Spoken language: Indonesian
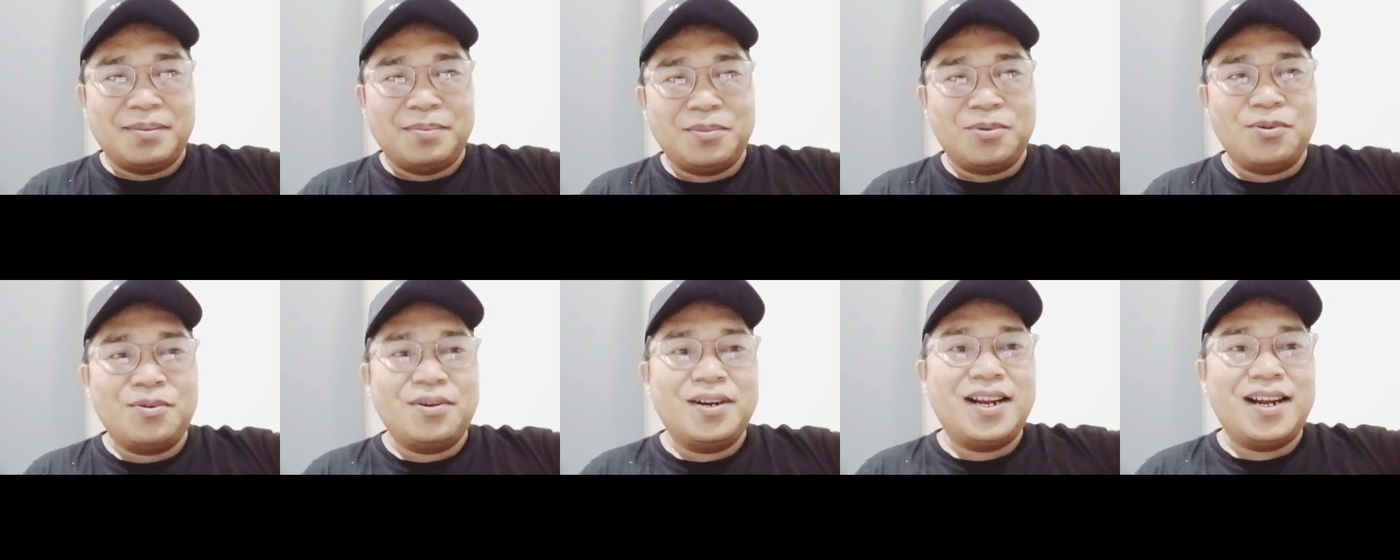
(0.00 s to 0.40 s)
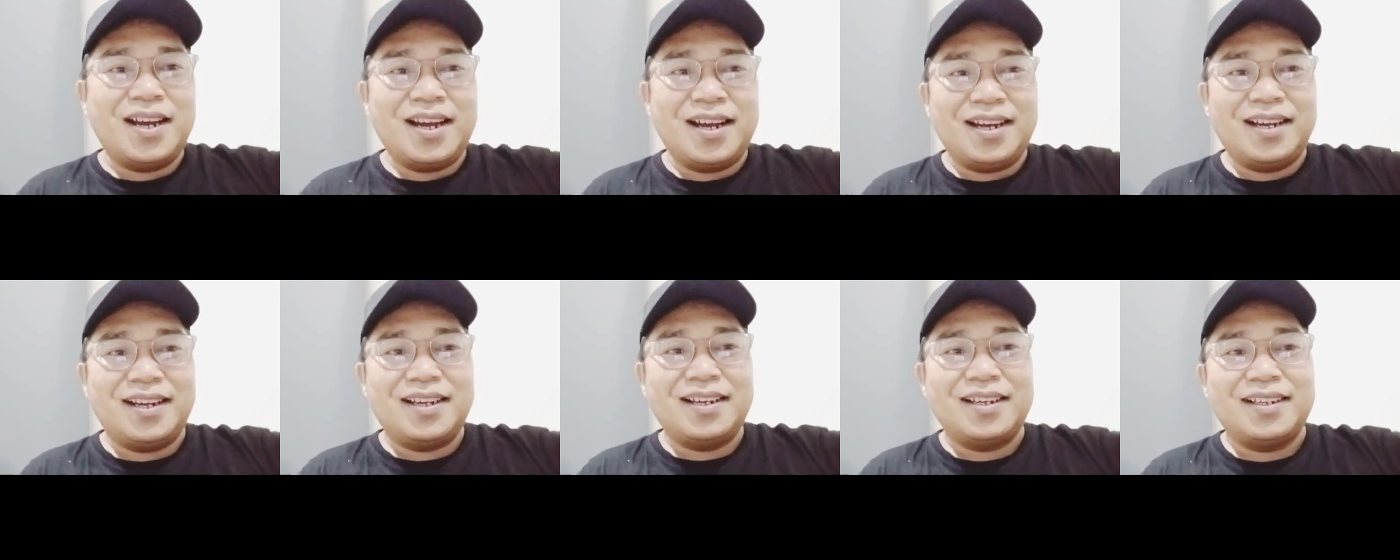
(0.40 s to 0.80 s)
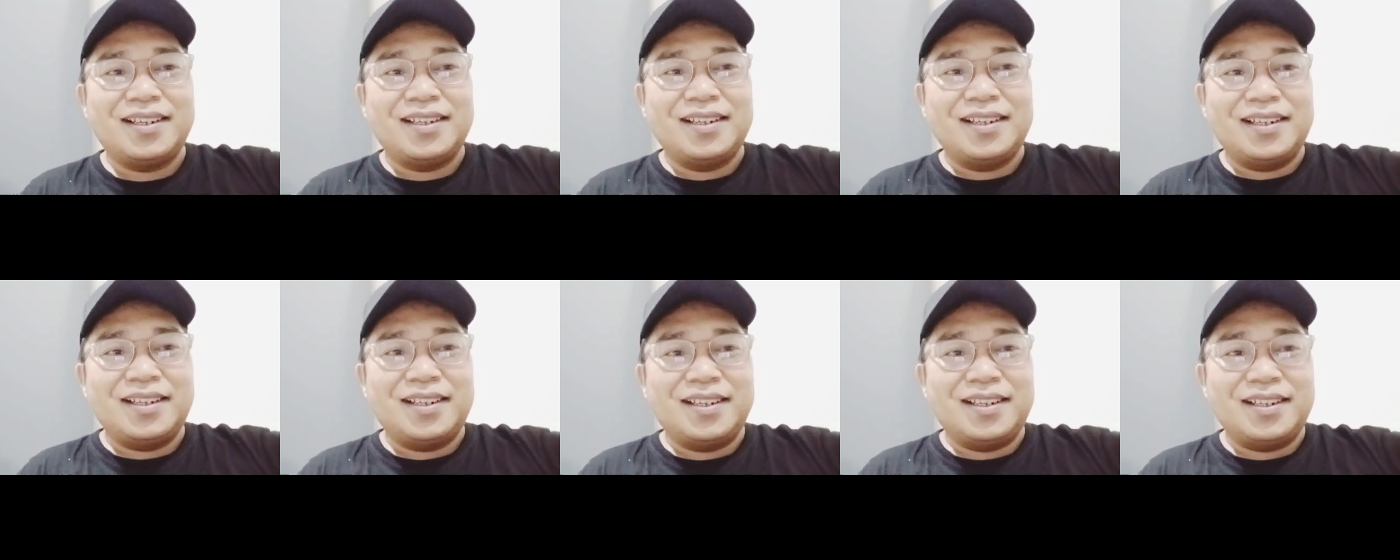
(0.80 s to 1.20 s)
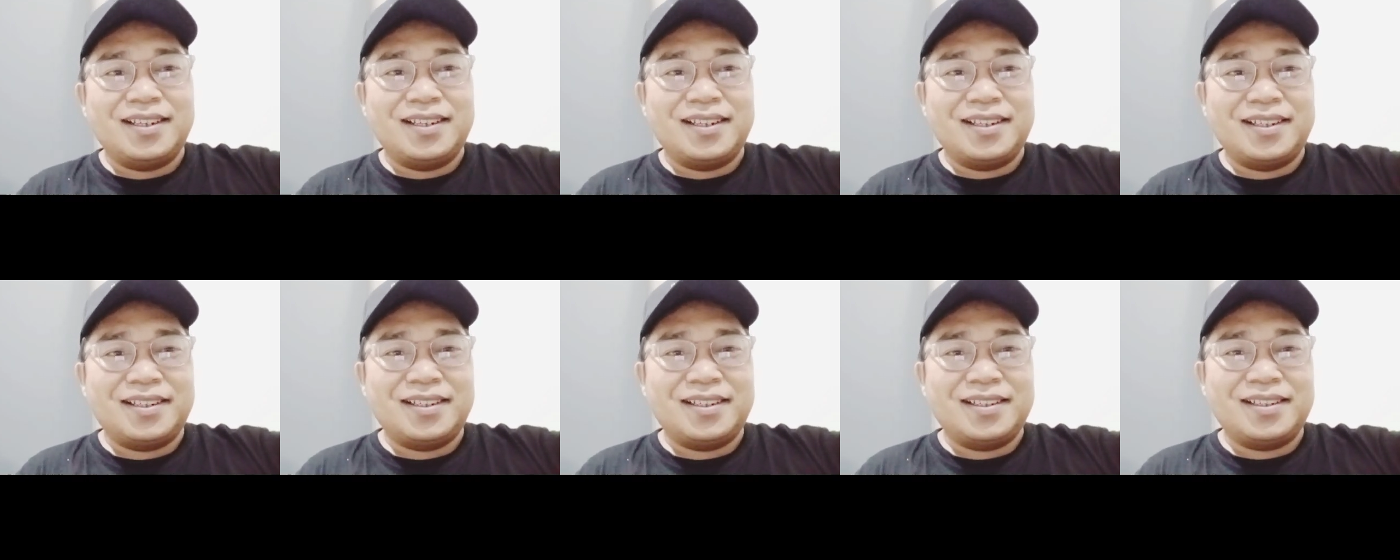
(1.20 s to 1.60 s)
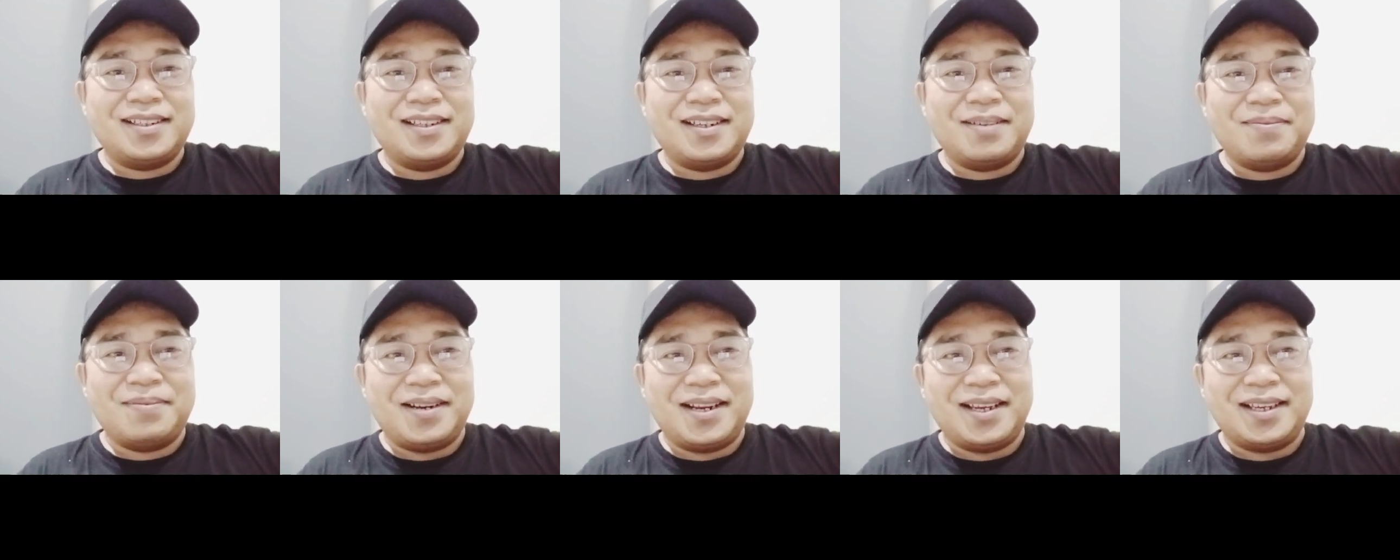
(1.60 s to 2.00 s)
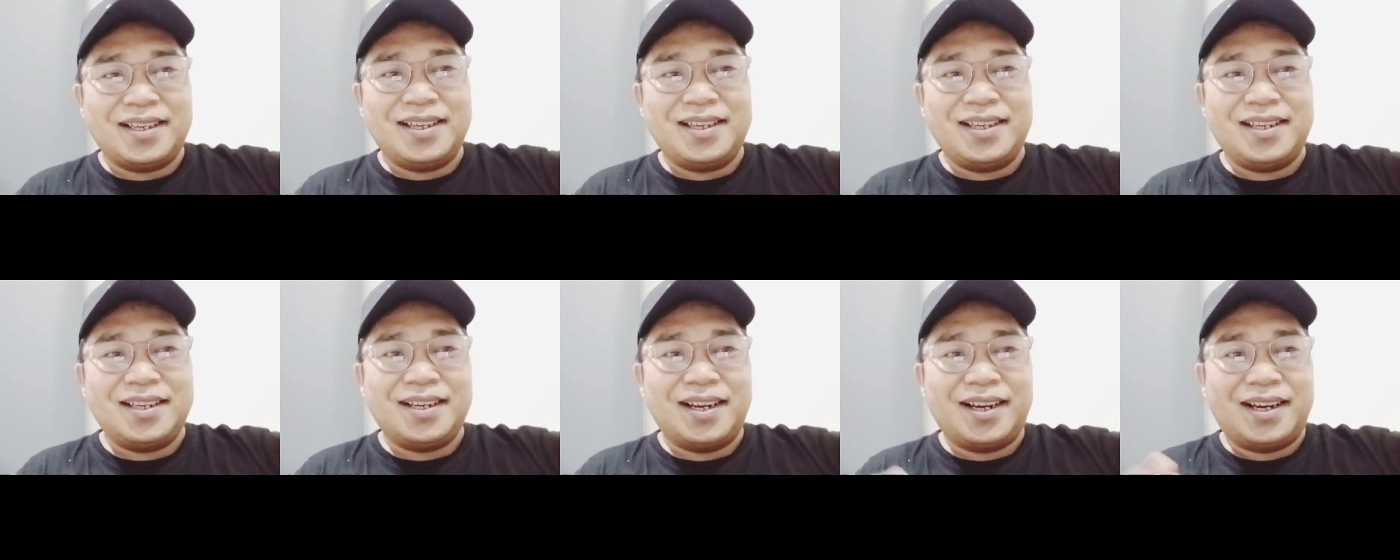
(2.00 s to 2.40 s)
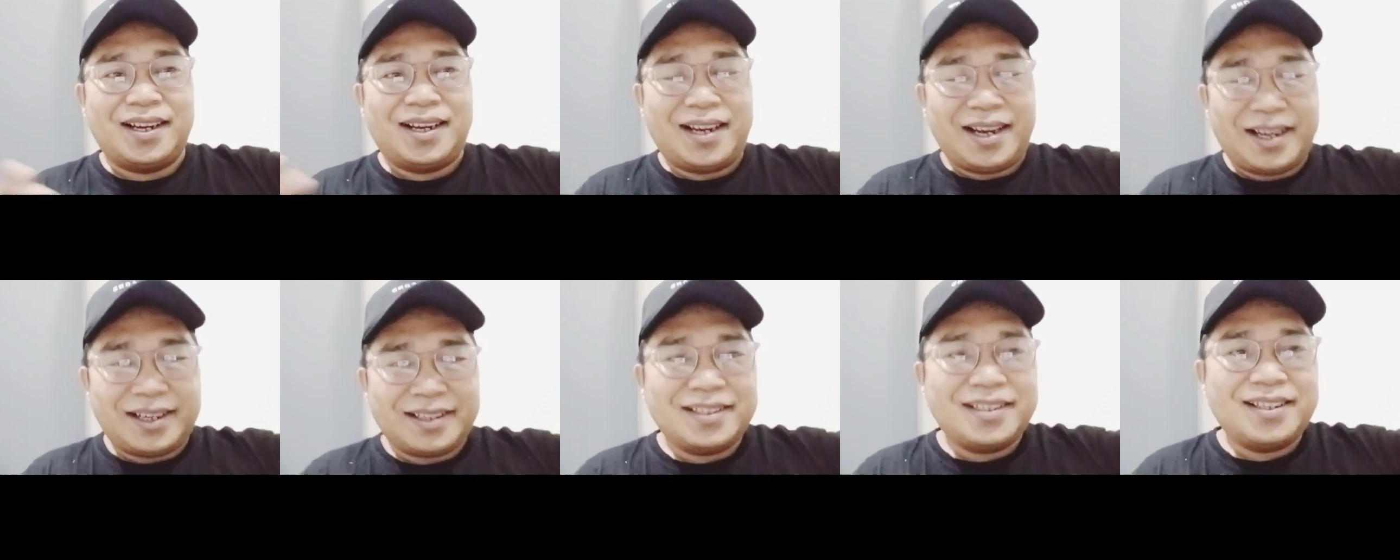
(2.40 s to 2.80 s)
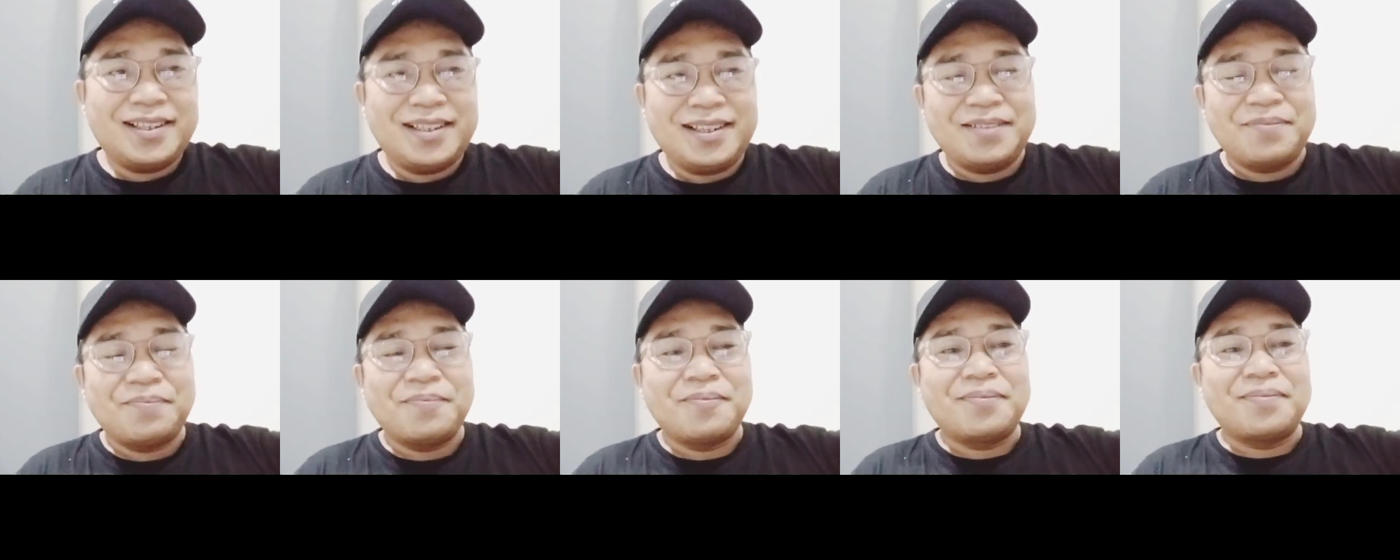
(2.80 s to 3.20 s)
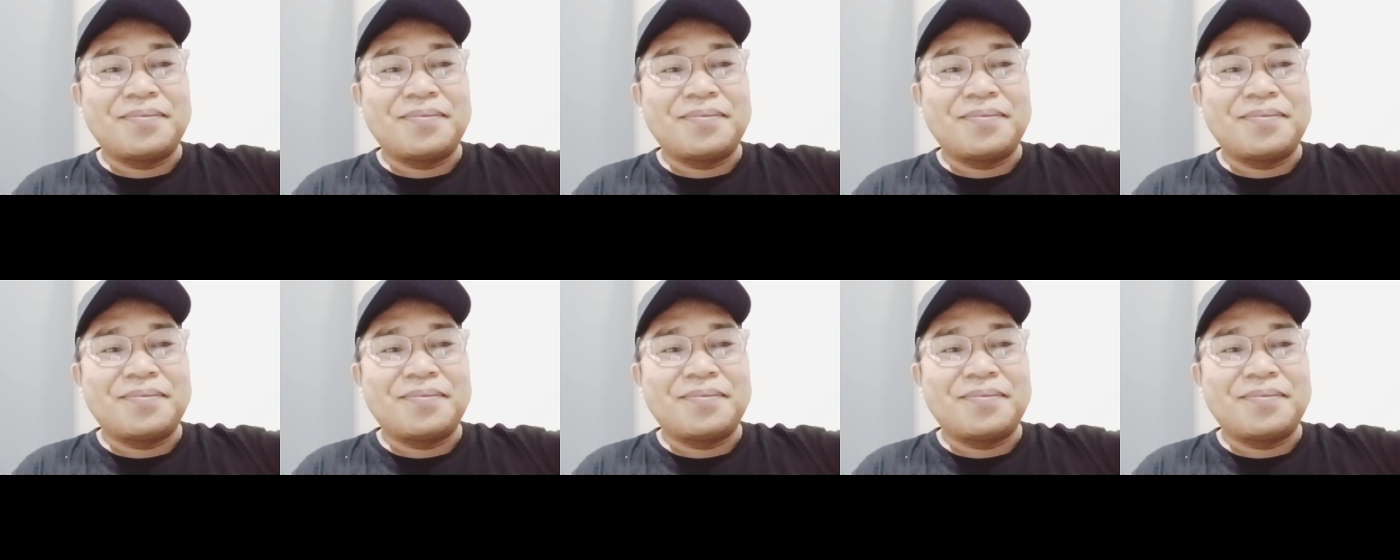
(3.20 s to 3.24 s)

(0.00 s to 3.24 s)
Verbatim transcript: Bunda, uh, eh, apalagi Hani,